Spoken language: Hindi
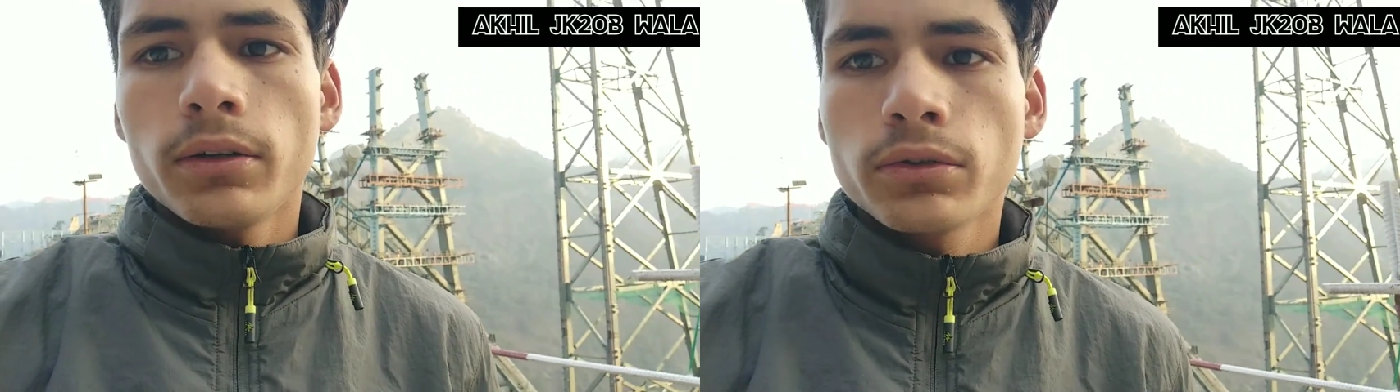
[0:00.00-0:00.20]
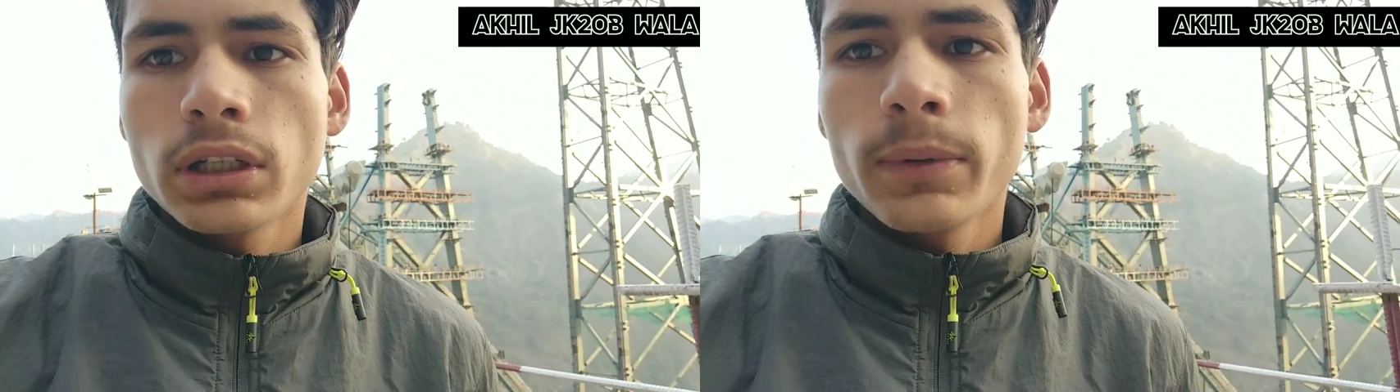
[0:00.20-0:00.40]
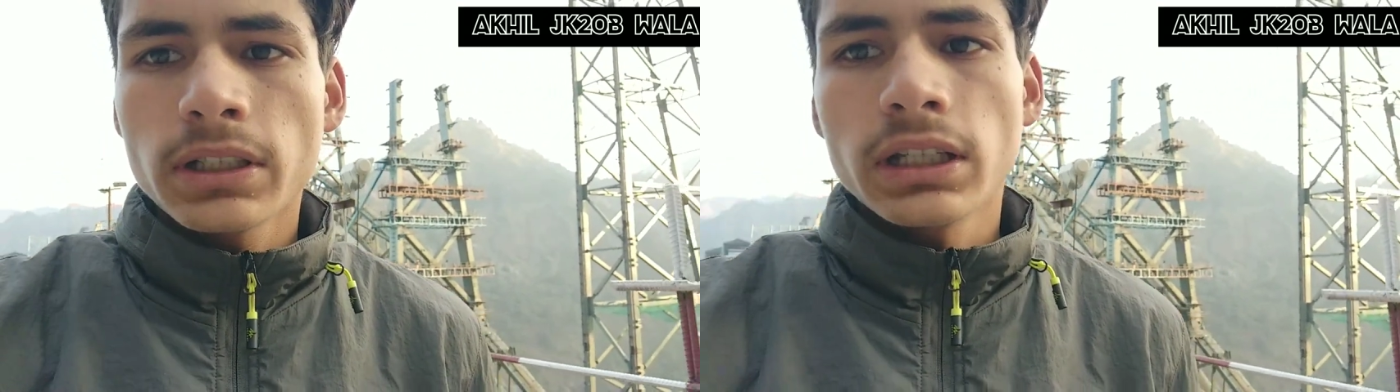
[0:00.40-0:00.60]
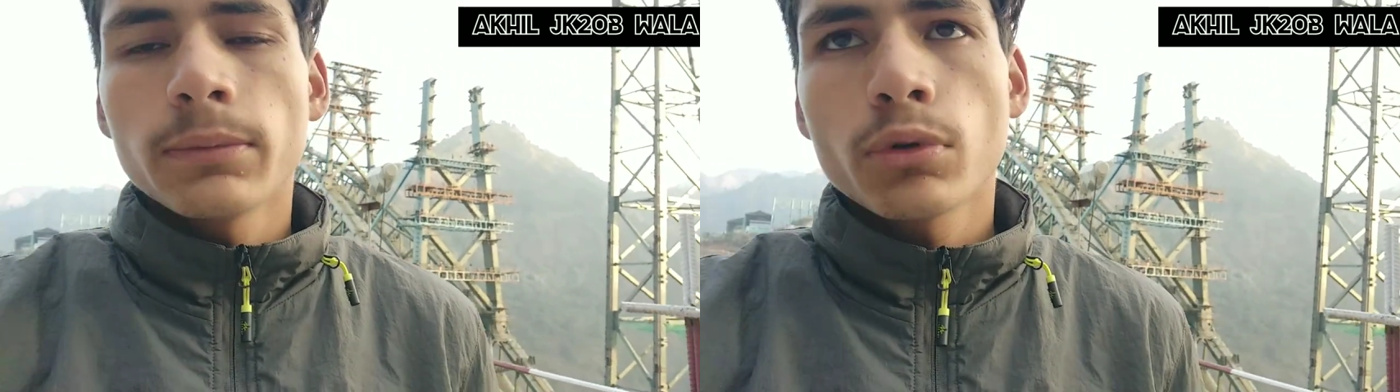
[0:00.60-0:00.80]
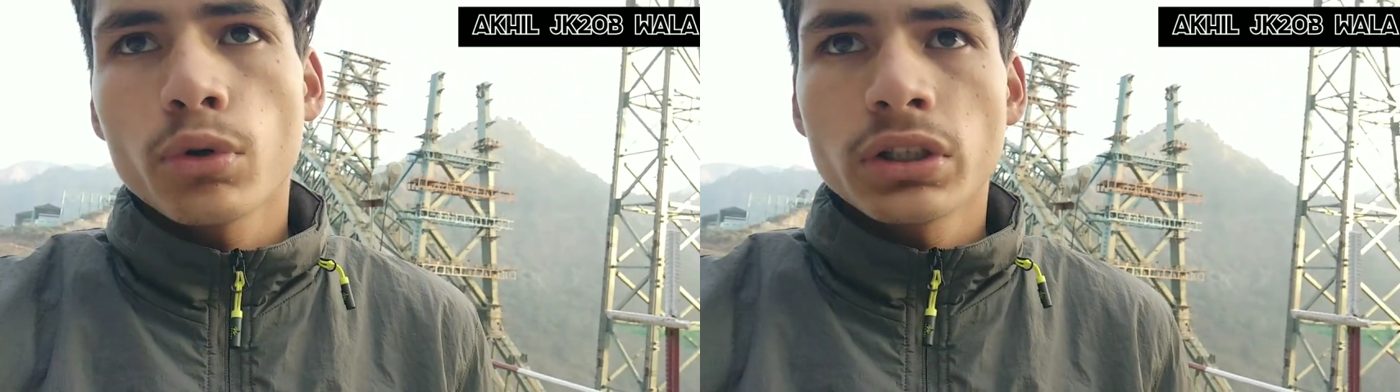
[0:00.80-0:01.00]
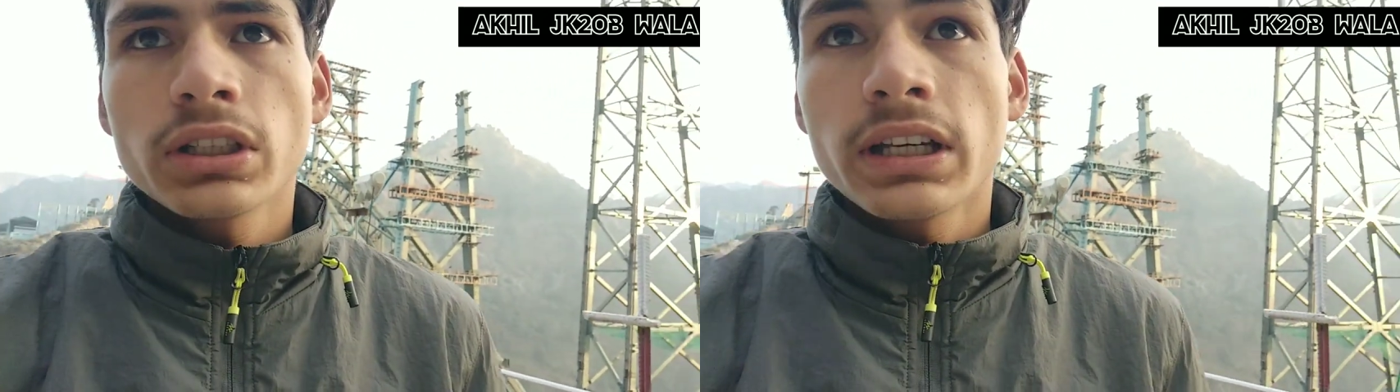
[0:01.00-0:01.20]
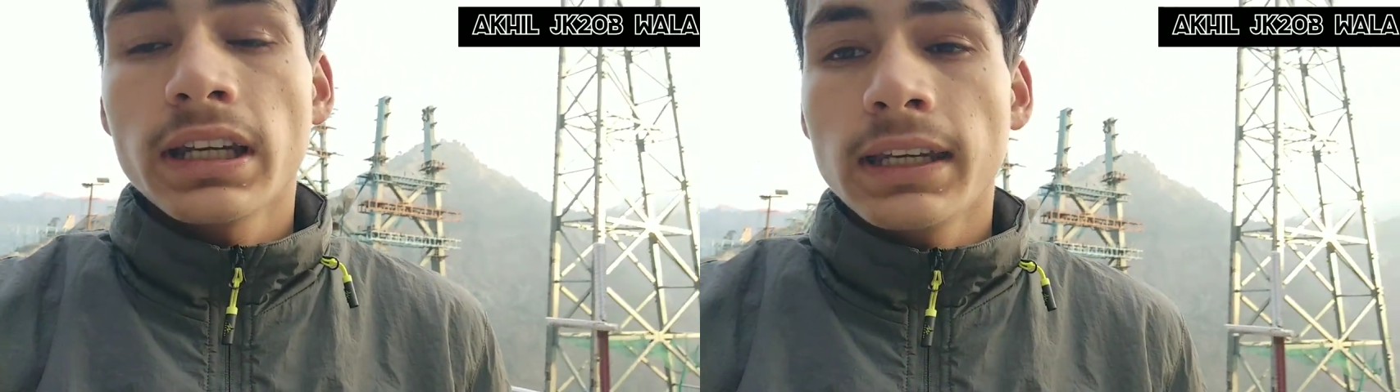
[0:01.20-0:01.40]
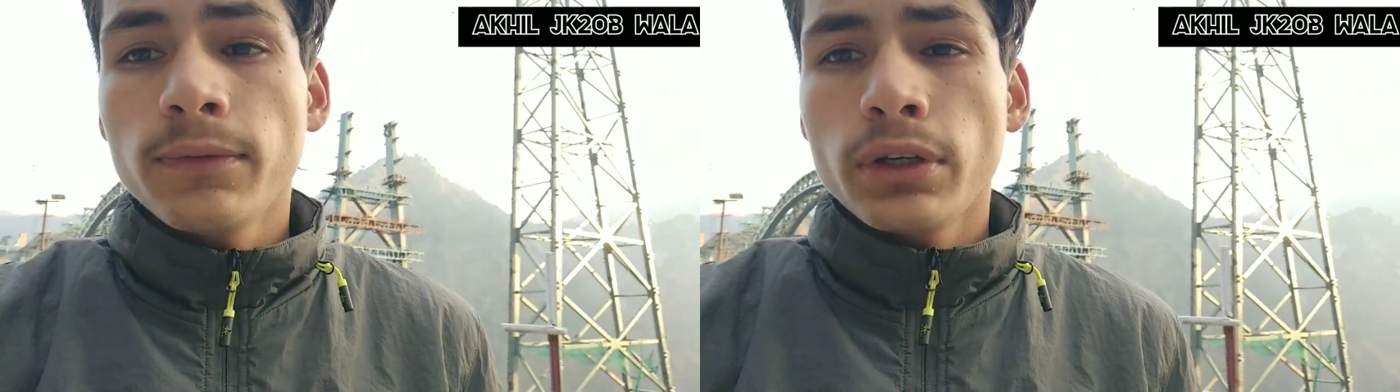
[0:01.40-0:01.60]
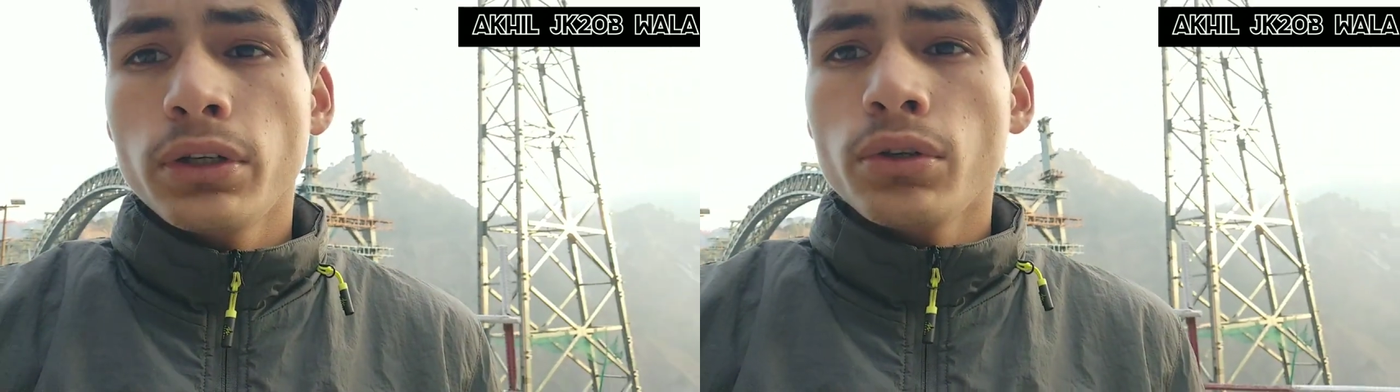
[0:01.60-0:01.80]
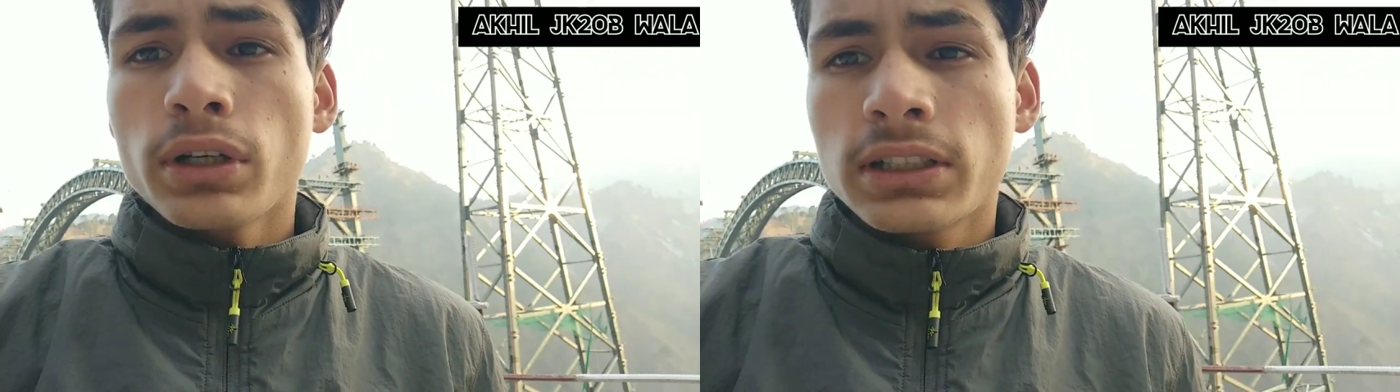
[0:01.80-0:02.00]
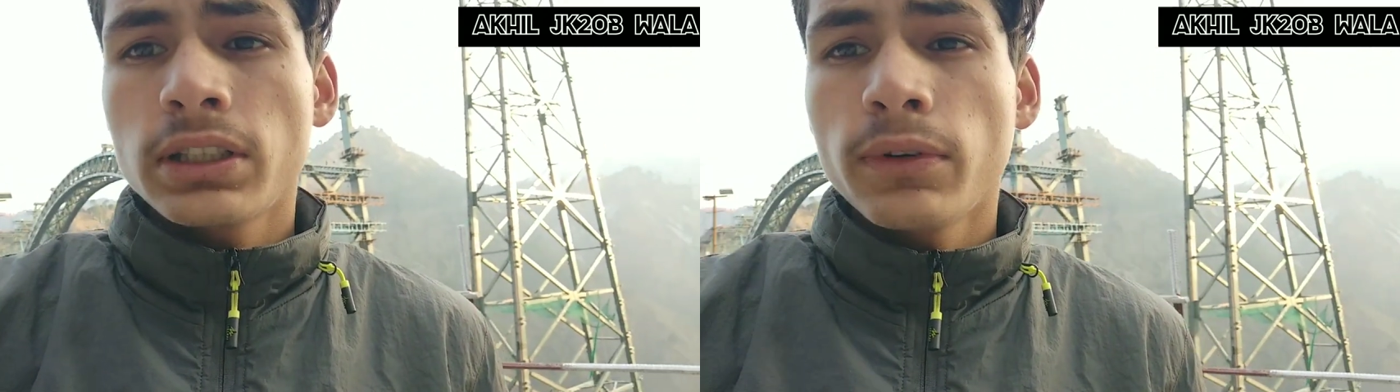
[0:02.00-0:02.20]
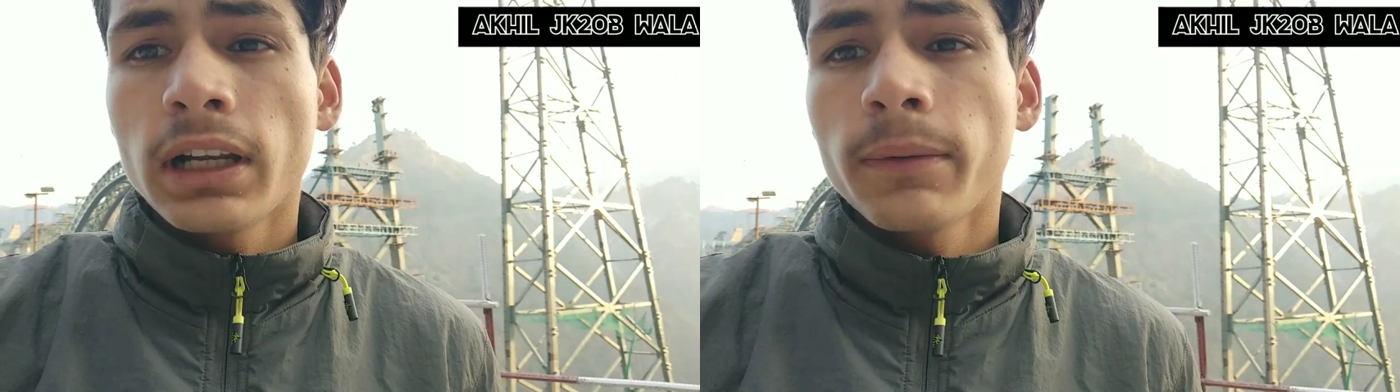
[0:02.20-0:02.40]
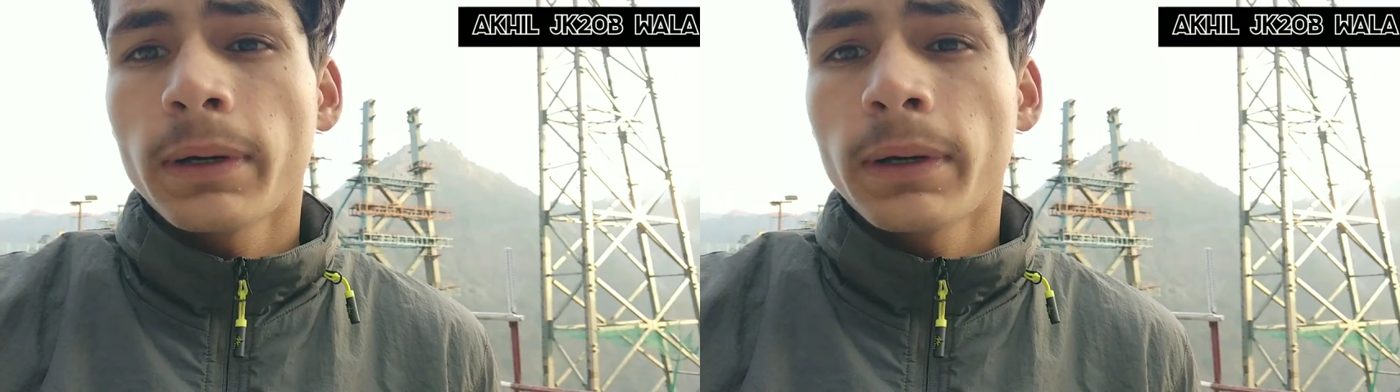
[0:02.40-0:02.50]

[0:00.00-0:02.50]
उससे भी अच्छी हम कोशिश करें कि वीडियो अच्छी बना